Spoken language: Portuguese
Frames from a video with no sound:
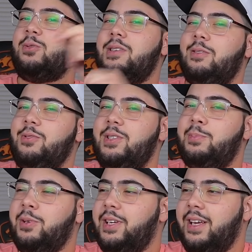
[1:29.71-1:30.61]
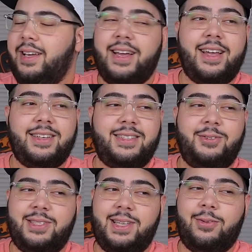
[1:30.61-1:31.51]
duas luzes porque elas
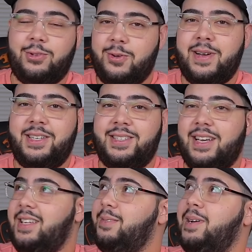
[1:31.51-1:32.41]
não estão automatizadas,